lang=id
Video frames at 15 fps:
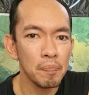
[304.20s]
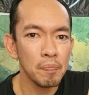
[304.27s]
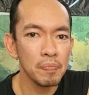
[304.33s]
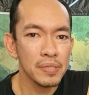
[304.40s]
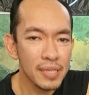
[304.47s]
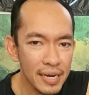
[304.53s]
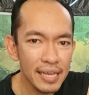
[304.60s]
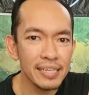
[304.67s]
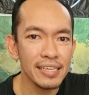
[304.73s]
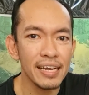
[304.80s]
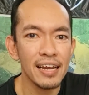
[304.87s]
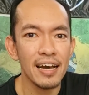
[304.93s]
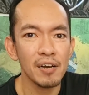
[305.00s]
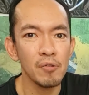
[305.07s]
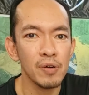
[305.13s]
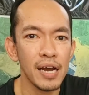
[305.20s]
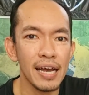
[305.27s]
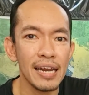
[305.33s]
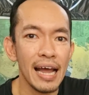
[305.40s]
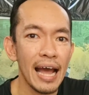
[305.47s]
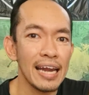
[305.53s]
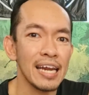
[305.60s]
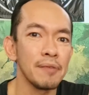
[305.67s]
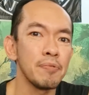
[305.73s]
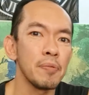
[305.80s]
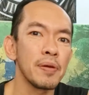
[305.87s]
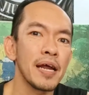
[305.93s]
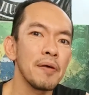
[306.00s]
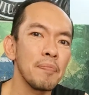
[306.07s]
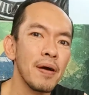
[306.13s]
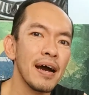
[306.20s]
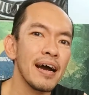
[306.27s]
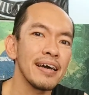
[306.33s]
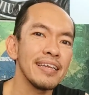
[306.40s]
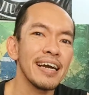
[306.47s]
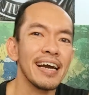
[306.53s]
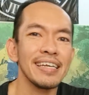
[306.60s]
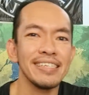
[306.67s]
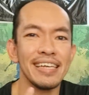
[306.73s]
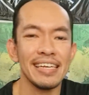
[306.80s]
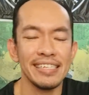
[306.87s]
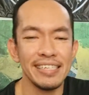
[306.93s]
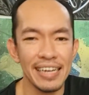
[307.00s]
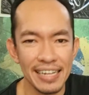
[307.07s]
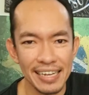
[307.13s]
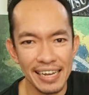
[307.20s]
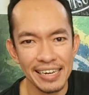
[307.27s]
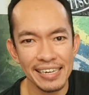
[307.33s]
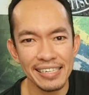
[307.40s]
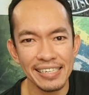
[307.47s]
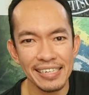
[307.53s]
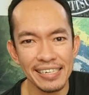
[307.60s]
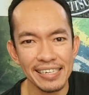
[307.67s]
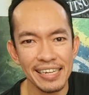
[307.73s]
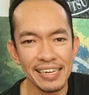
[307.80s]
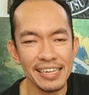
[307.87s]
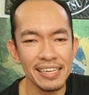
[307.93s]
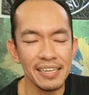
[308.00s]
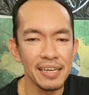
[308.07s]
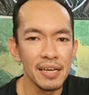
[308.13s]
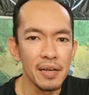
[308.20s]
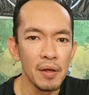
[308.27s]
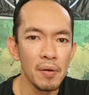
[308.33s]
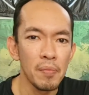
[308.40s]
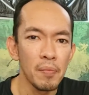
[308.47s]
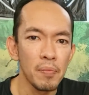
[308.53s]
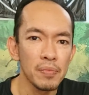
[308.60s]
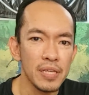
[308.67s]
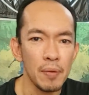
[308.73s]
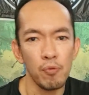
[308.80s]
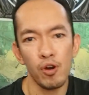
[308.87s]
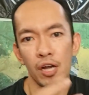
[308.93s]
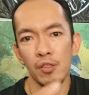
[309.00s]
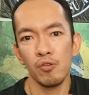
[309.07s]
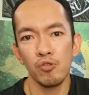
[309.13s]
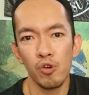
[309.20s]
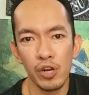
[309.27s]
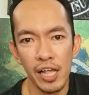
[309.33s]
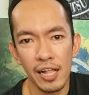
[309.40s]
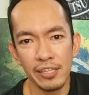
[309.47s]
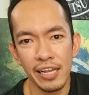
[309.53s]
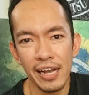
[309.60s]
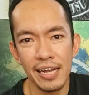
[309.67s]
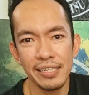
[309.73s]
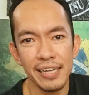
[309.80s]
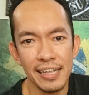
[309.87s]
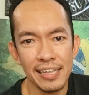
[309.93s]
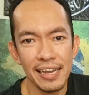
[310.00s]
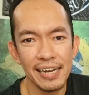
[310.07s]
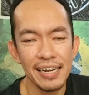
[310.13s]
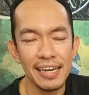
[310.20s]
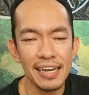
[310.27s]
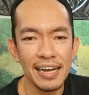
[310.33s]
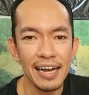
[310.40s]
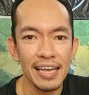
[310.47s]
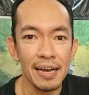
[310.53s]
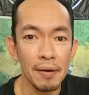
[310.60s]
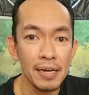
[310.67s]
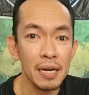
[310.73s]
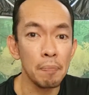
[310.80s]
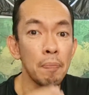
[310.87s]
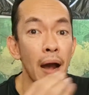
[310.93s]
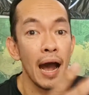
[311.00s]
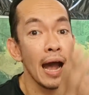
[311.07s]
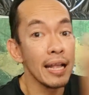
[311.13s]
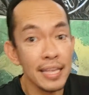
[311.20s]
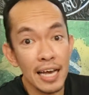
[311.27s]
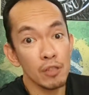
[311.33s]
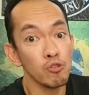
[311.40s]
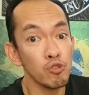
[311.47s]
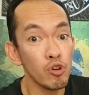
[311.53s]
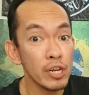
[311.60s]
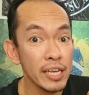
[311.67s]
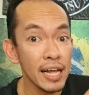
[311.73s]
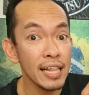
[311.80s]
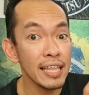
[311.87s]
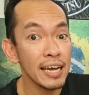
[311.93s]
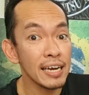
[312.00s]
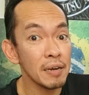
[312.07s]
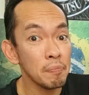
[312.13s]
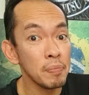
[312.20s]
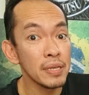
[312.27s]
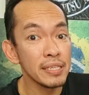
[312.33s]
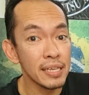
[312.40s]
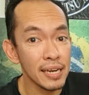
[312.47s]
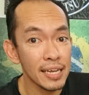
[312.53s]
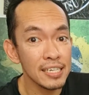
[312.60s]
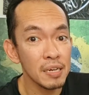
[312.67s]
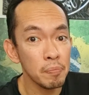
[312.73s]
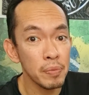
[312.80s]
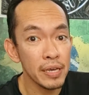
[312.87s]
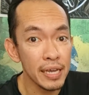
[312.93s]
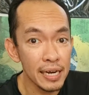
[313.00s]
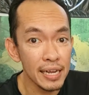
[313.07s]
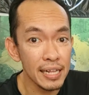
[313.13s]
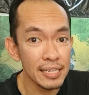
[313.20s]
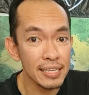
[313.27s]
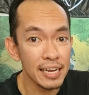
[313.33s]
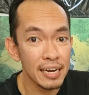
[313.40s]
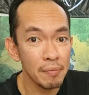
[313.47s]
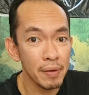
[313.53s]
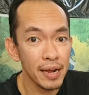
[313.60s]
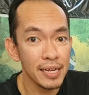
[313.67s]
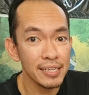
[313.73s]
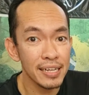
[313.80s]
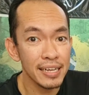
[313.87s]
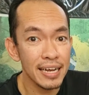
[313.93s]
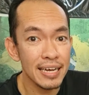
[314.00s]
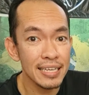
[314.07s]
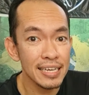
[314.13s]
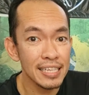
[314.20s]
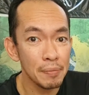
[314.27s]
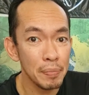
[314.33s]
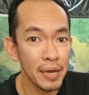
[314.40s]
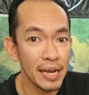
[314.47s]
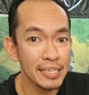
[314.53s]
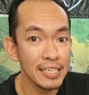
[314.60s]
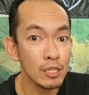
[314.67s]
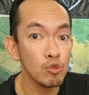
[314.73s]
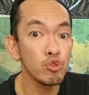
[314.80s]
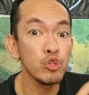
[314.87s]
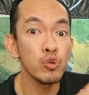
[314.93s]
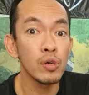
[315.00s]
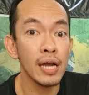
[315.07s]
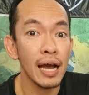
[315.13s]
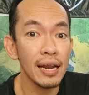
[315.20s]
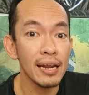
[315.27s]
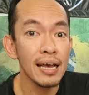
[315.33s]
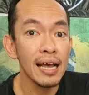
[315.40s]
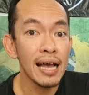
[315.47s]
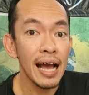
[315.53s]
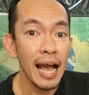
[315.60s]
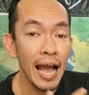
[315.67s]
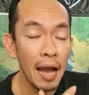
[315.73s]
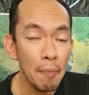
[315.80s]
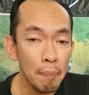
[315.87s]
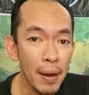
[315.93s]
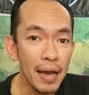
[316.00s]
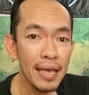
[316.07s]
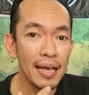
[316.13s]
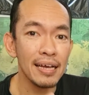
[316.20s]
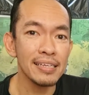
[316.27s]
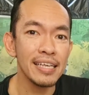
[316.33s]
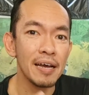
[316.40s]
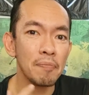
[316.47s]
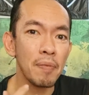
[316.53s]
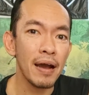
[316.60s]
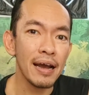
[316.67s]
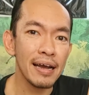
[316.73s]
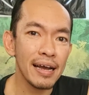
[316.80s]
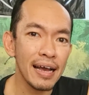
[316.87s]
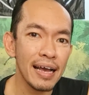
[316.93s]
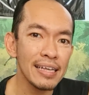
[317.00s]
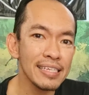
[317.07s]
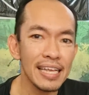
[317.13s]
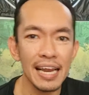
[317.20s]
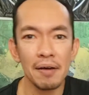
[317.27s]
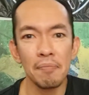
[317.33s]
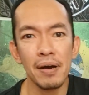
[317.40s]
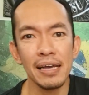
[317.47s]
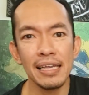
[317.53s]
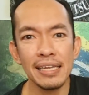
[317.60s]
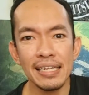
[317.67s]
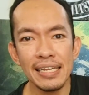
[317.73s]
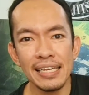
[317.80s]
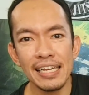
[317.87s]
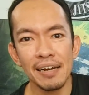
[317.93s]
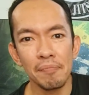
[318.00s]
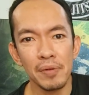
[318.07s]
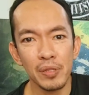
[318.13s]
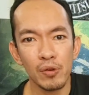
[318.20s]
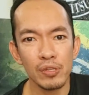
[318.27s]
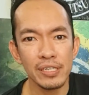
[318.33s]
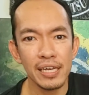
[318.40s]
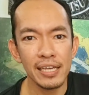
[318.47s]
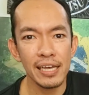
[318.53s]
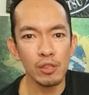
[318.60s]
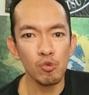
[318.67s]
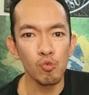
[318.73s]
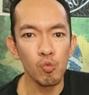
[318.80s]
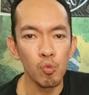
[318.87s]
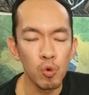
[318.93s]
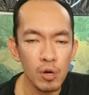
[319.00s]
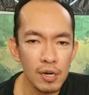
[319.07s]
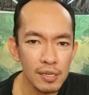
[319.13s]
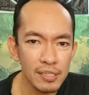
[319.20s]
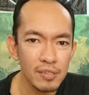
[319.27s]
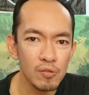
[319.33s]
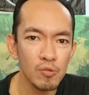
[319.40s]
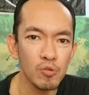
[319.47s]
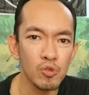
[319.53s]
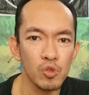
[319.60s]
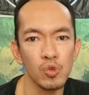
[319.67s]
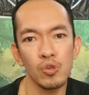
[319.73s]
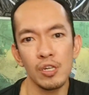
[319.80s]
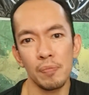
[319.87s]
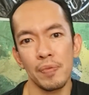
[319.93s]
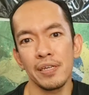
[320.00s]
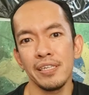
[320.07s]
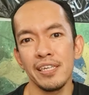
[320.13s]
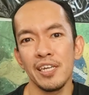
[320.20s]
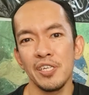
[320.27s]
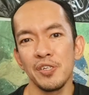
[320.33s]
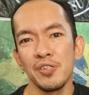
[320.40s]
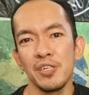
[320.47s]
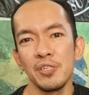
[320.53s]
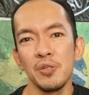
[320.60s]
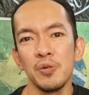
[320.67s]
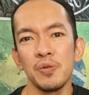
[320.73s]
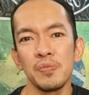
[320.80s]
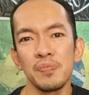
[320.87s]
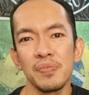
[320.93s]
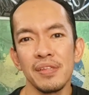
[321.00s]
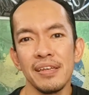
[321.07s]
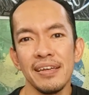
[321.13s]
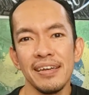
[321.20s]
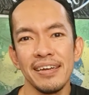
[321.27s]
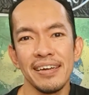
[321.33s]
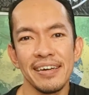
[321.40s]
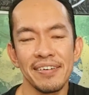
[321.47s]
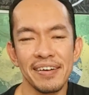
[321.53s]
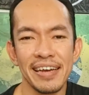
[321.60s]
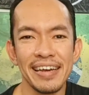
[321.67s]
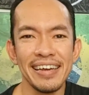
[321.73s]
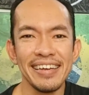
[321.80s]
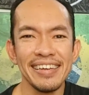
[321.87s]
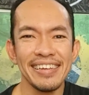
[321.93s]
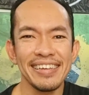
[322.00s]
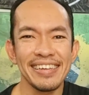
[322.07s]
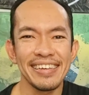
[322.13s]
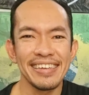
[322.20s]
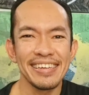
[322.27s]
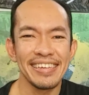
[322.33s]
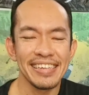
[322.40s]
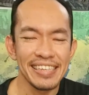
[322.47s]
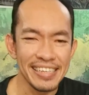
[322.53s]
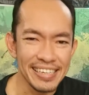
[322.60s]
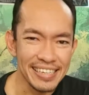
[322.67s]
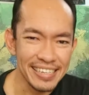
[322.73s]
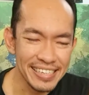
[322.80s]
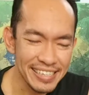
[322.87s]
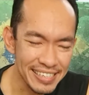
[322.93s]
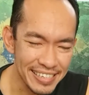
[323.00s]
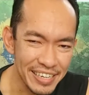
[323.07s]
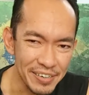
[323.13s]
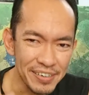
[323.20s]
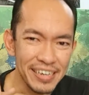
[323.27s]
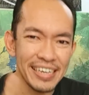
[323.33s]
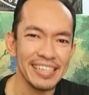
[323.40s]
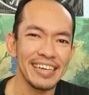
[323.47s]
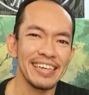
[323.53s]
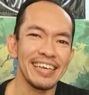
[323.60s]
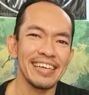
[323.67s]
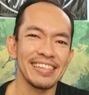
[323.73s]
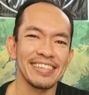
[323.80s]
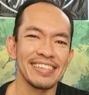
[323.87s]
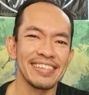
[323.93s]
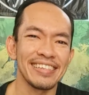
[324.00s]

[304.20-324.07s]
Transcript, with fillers: sering saya lakukan ada beberapa. Ini akan saya sharekan di sini. Jadi saya bukan tutorial saya ngajarin anda ya enggak ya ada banyak tutorial yang lebih jelas lebih clear cara mengajarkannya tapi akan saya tunjukkan apa yang saya pakai selama ini yang menurut saya itu works untuk di Brazilian Jiu-Jitsu oke yuk kita lihat